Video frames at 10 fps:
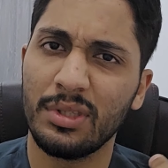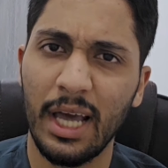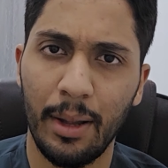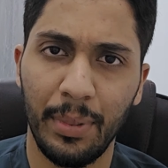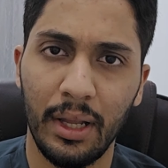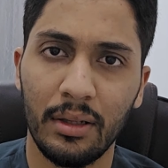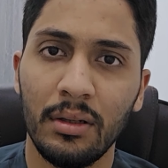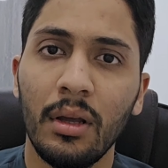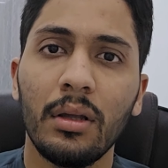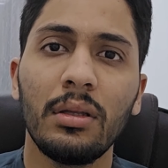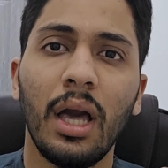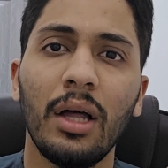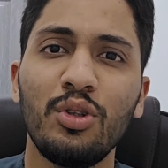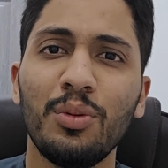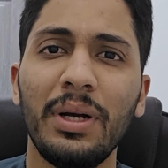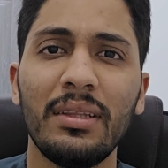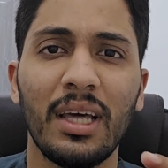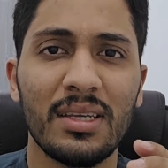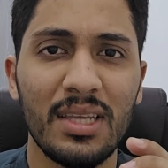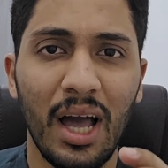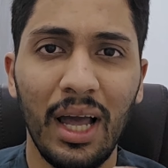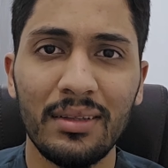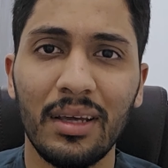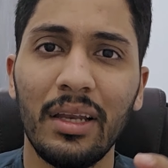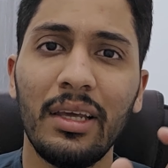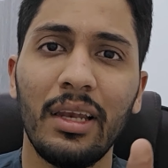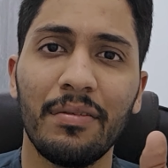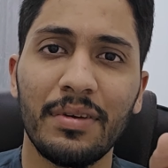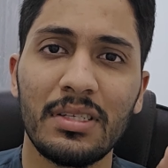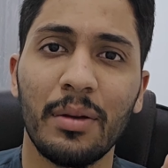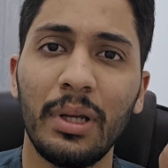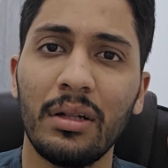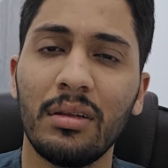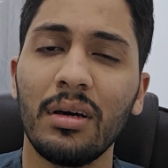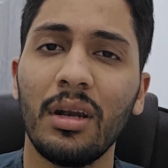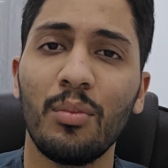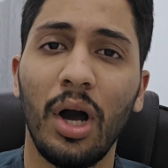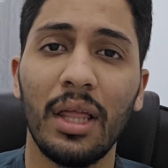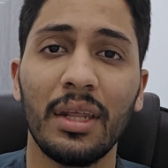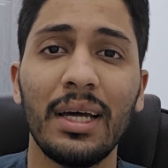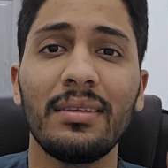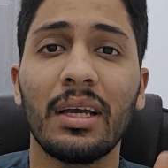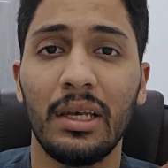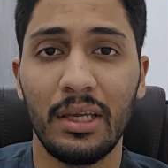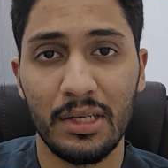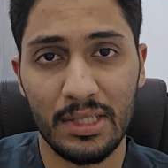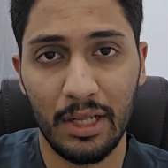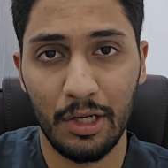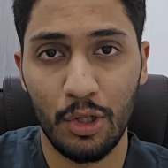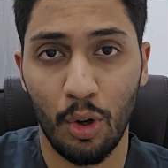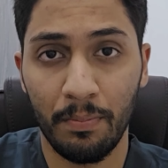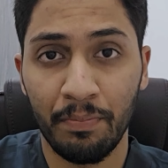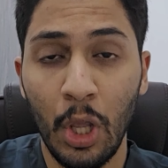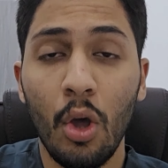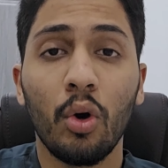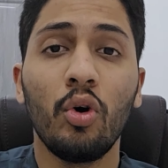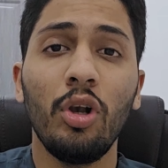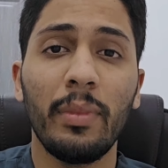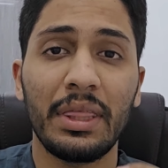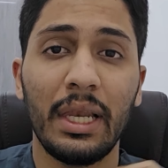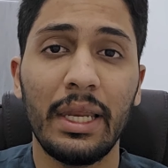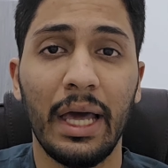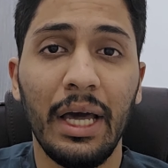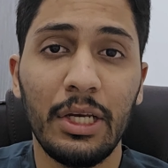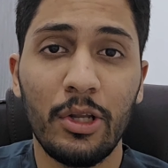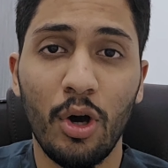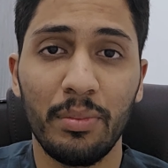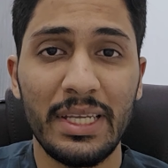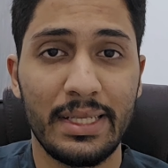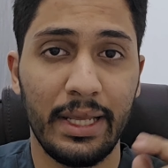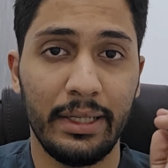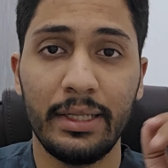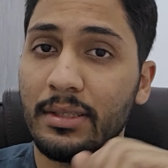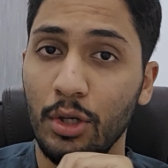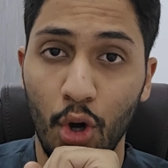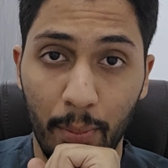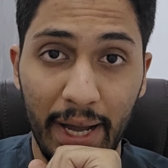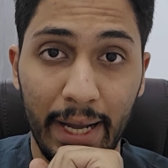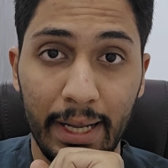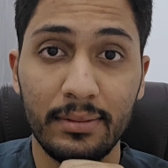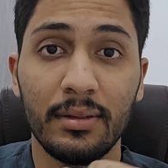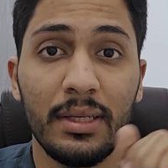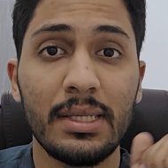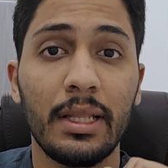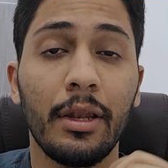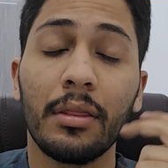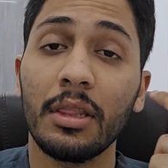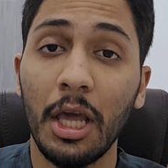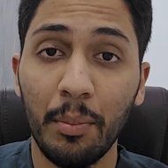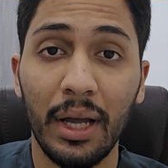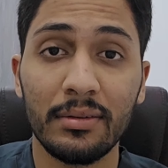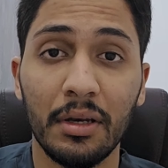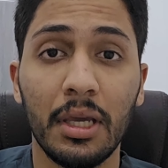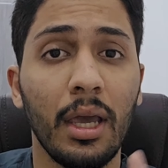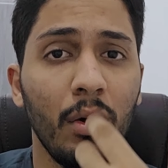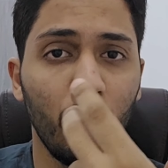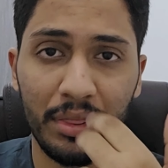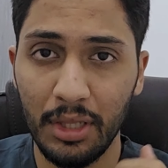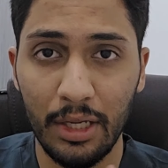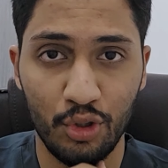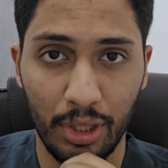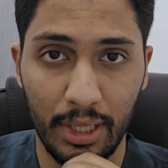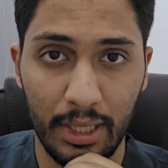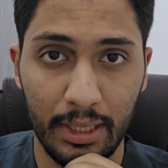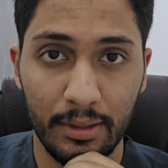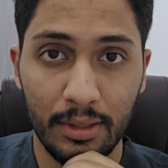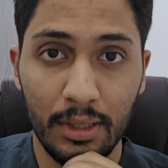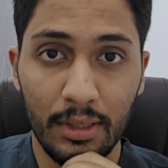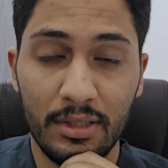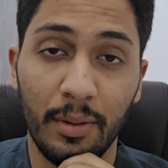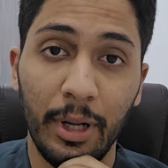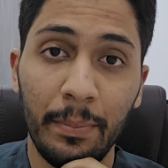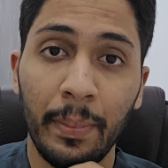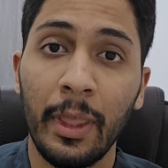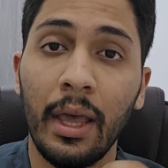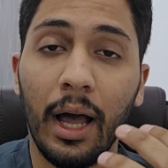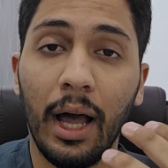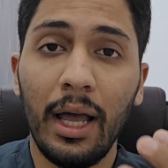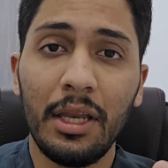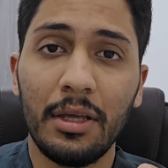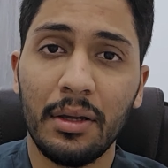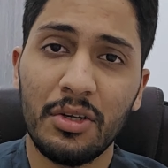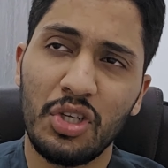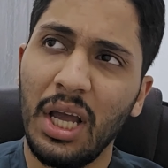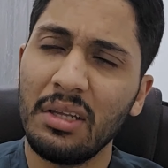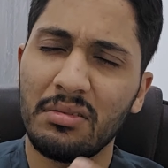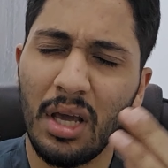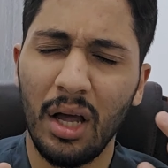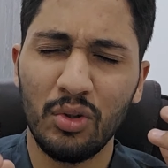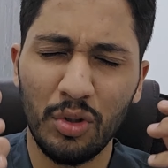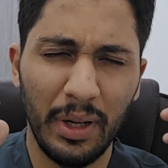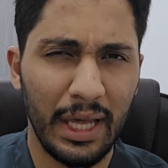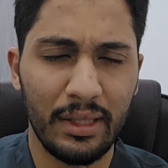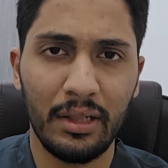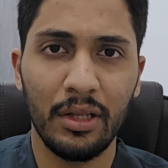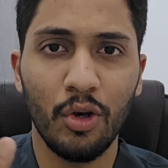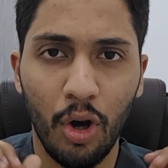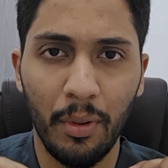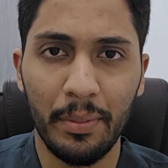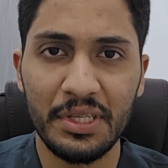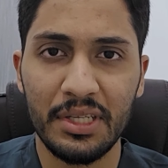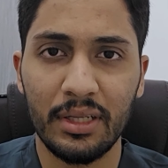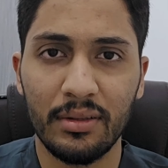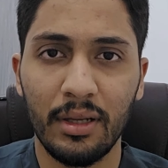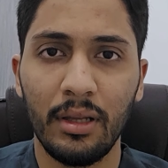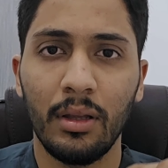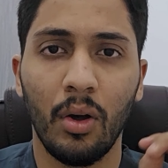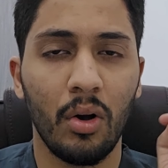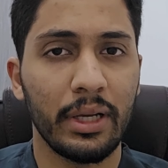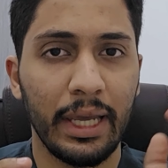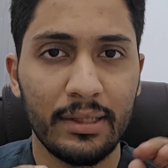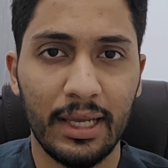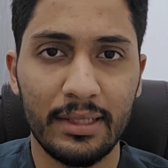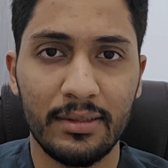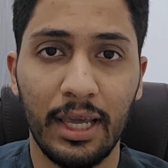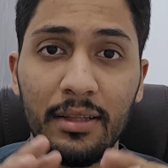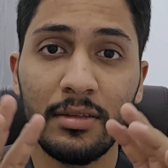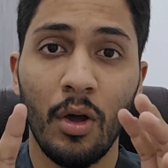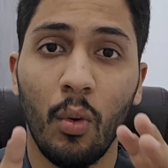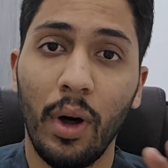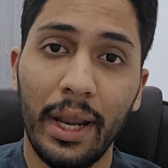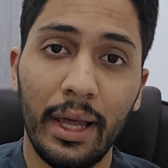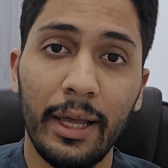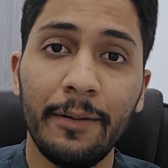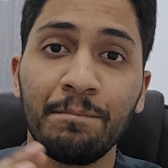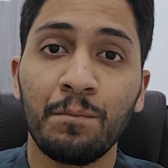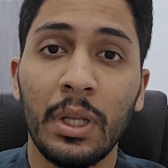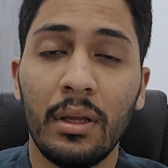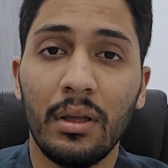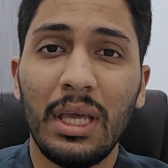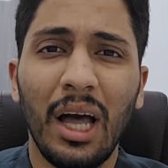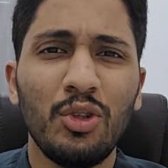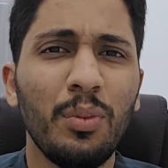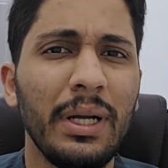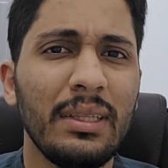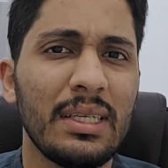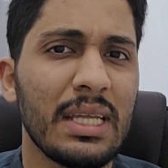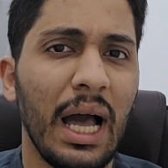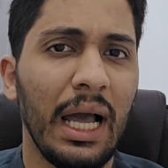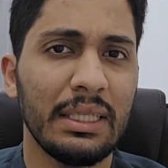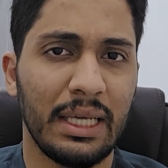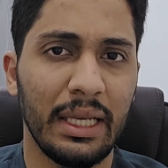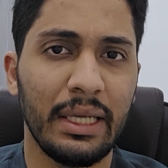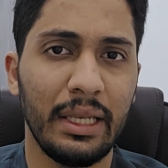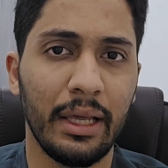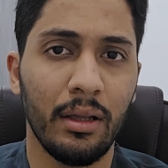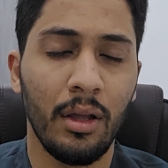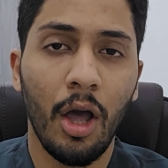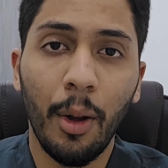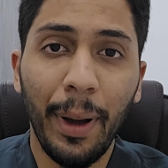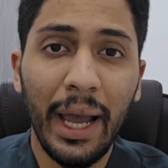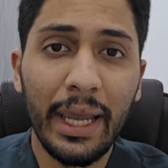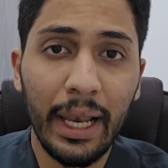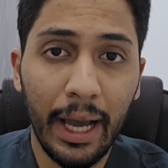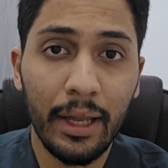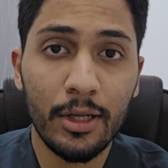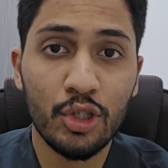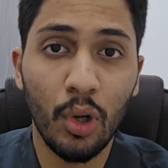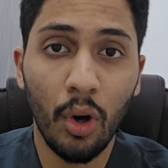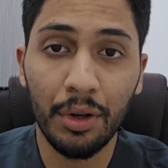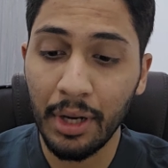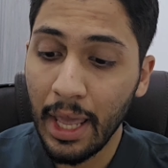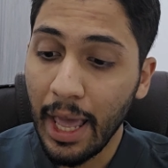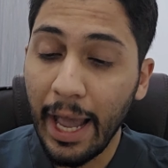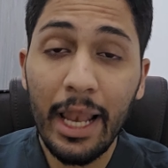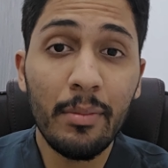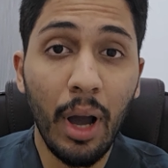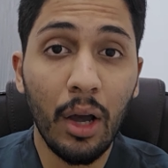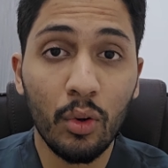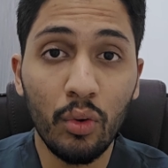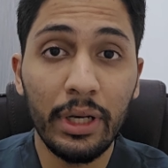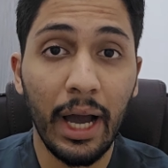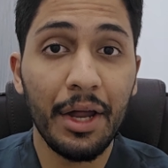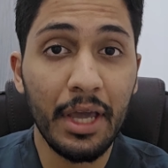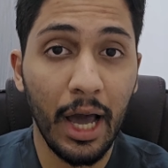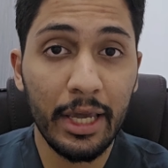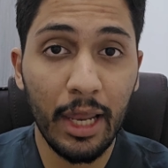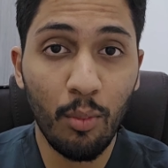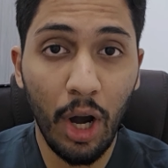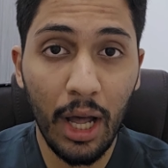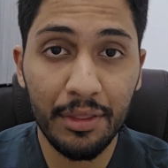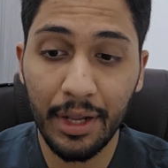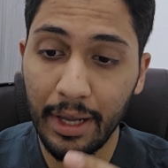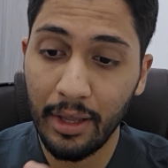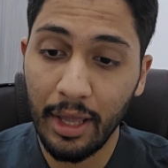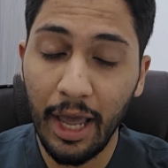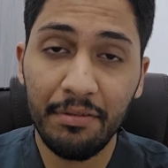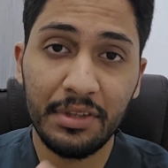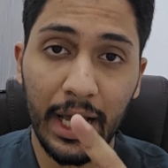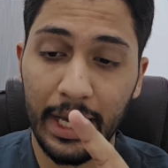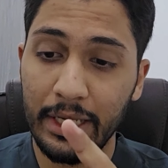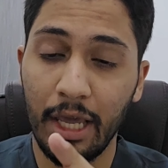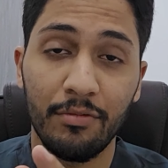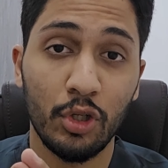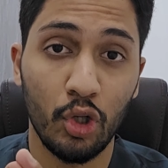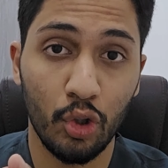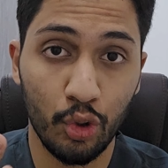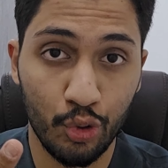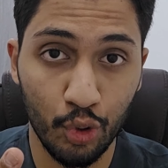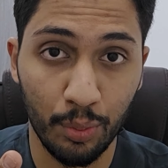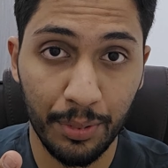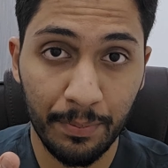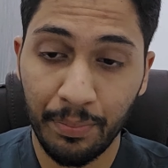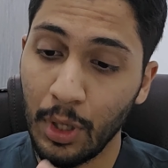وتعبان يا دوب عندك ساعات قليله في سبيل تقرا محاضراتك اللي نزلن اليوم قول مثلا انا اليوم نزلن عندي اليوم احد نزلن اثنين باطنيه واثنين جراحه تمام اني رجعت يا دوب اخذت لي نومه بسيطه اوكي تغديت وراها يا دوب عندي ساعات قليله بهاي الحاله شلون هل معقول اني هاي المحاضره افتح عليها فيديو يوتيوب